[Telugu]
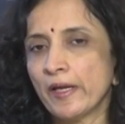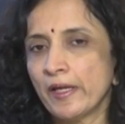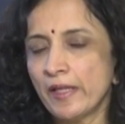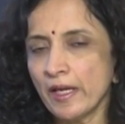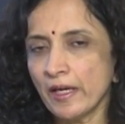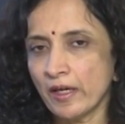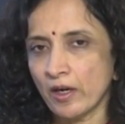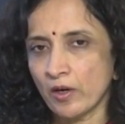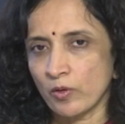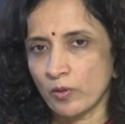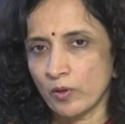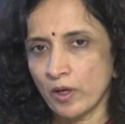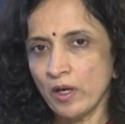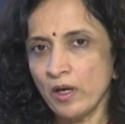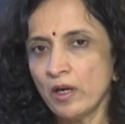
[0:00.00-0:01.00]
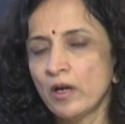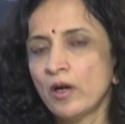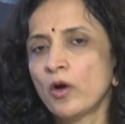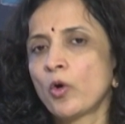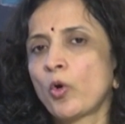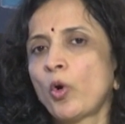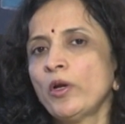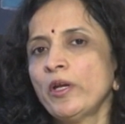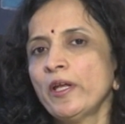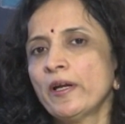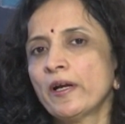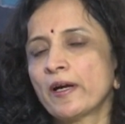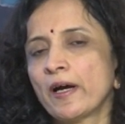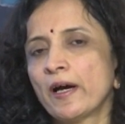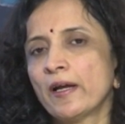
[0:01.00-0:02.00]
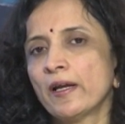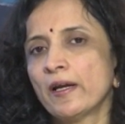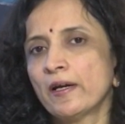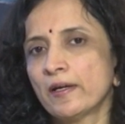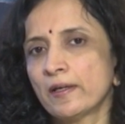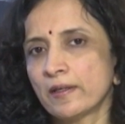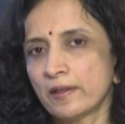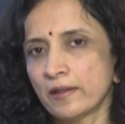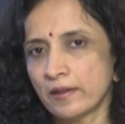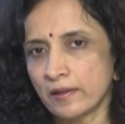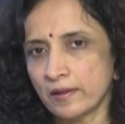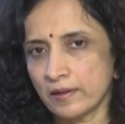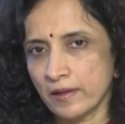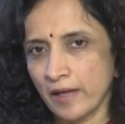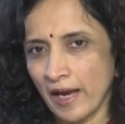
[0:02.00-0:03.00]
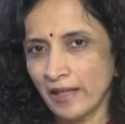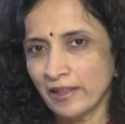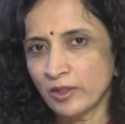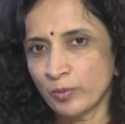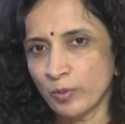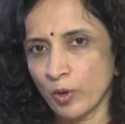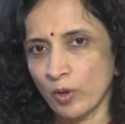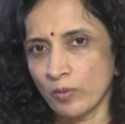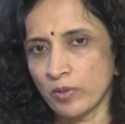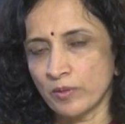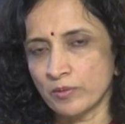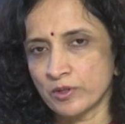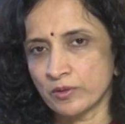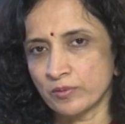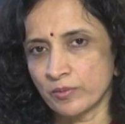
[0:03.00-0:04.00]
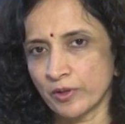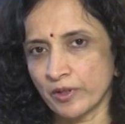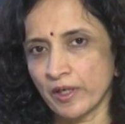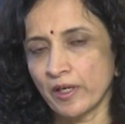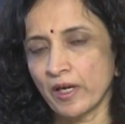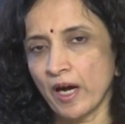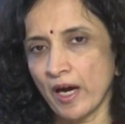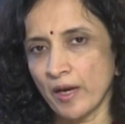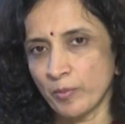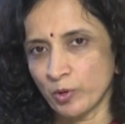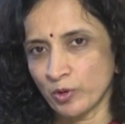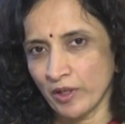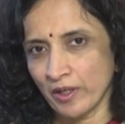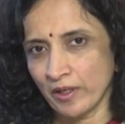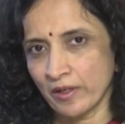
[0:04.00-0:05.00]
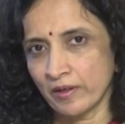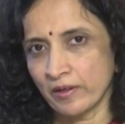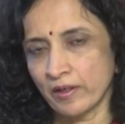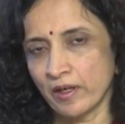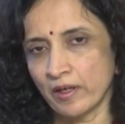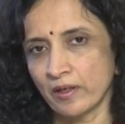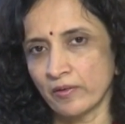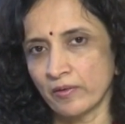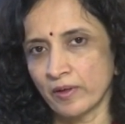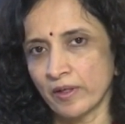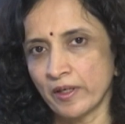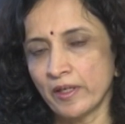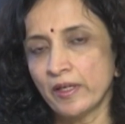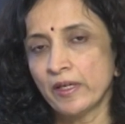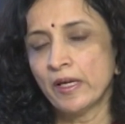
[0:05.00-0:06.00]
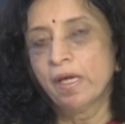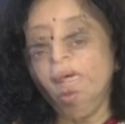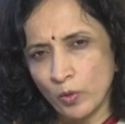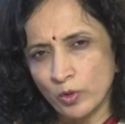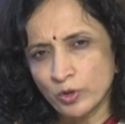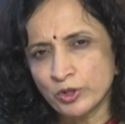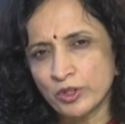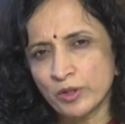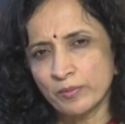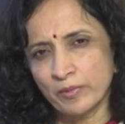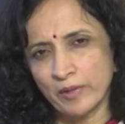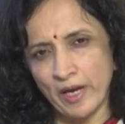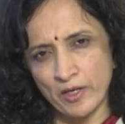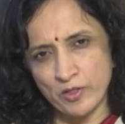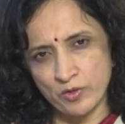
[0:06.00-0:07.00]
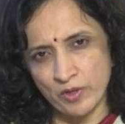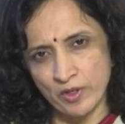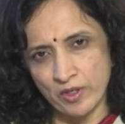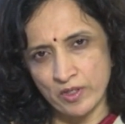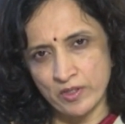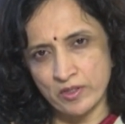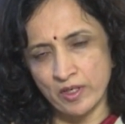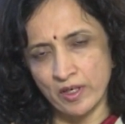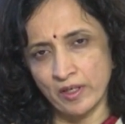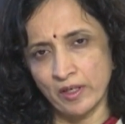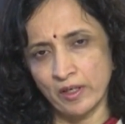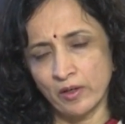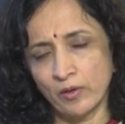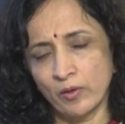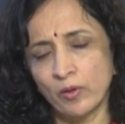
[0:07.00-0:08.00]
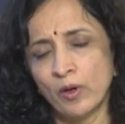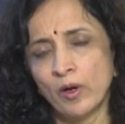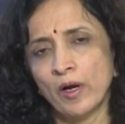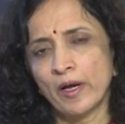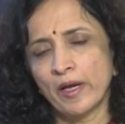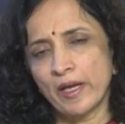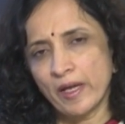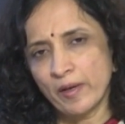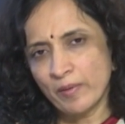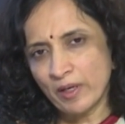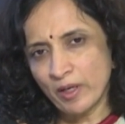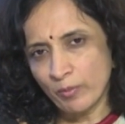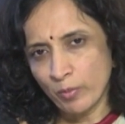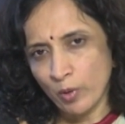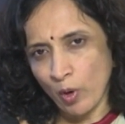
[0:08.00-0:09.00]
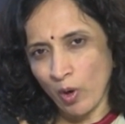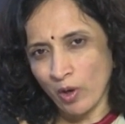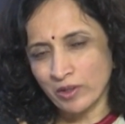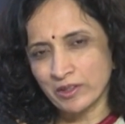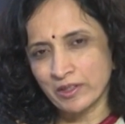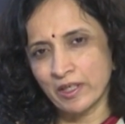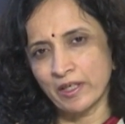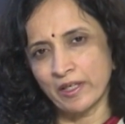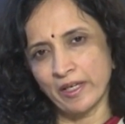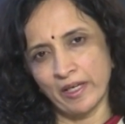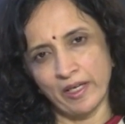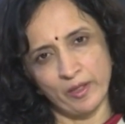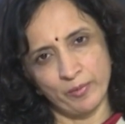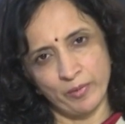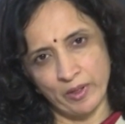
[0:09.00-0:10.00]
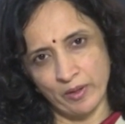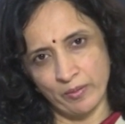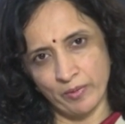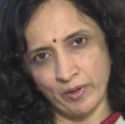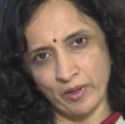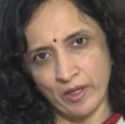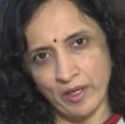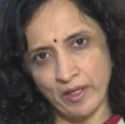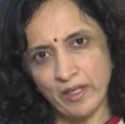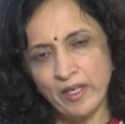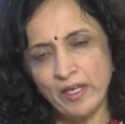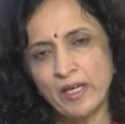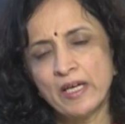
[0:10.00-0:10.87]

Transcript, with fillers: ఇదే కాకుండా కొన్ని రకాల హెల్త్ ప్రాబ్లమ్స్ ముఖ్యంగా హైపోథైరాయిడ్ కానివ్వండి కొంచెం గ్యాస్ట్రోఇంటెస్టైనల్లో ఏమైనా బ్లాక్స్ కానీ ఏర్పడినప్పుడు కానీ